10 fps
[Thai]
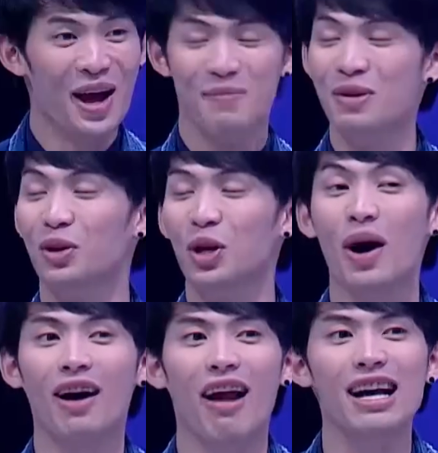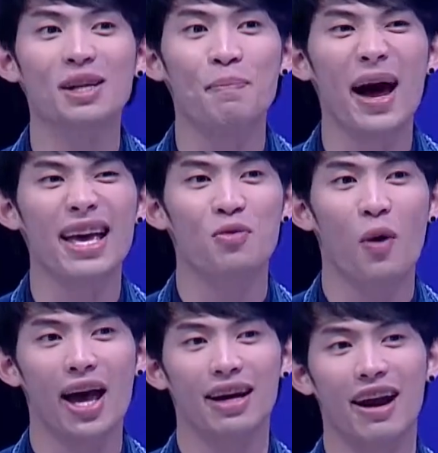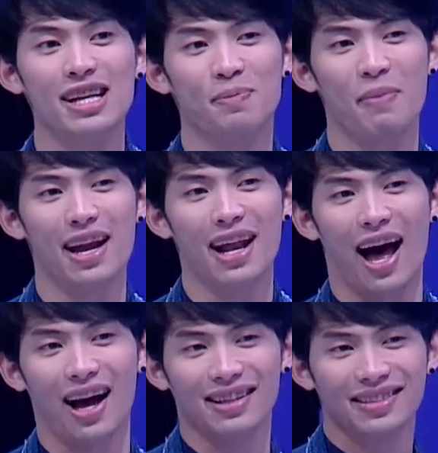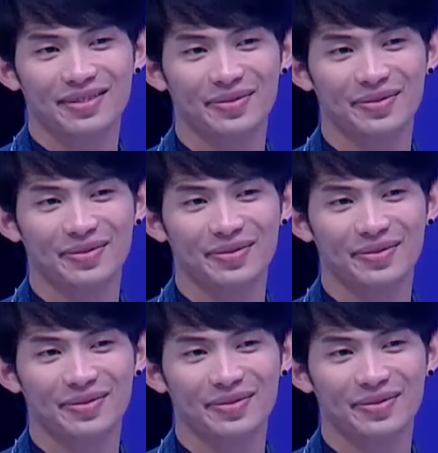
มันอยู่ที่ว่าใครจะไปไว ใครจะไปหลัง อ๋อ